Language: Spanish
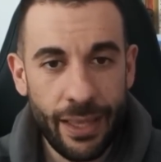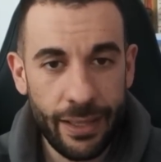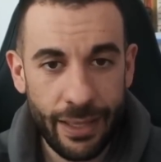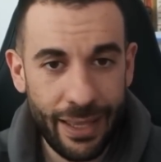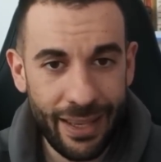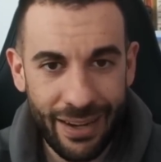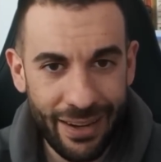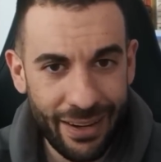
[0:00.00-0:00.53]

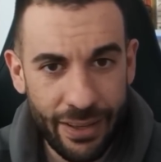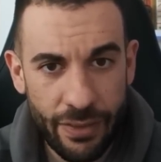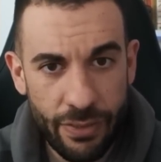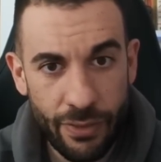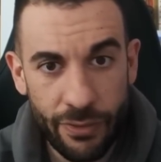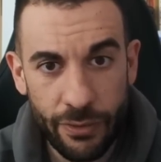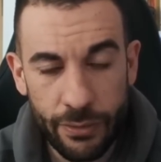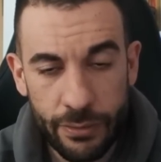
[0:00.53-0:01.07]

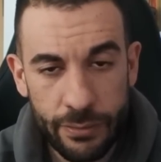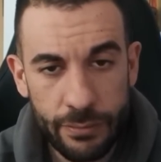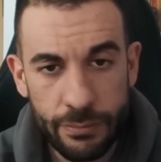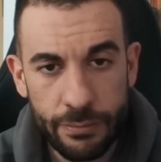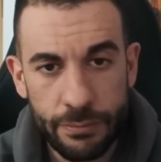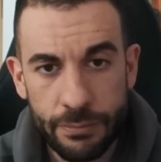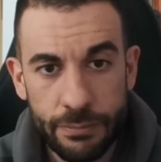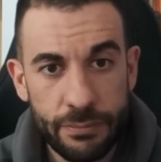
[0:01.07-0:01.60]
enriquecedor,
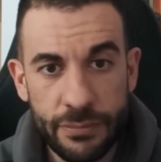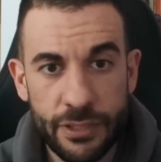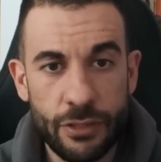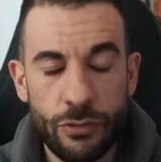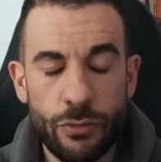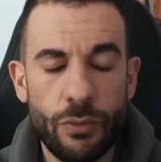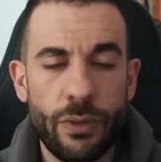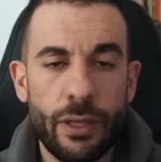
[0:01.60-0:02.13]

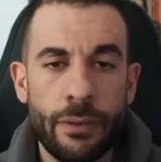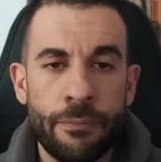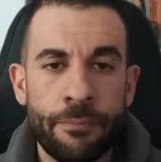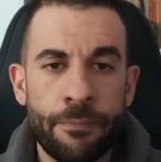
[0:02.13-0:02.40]
sin duda.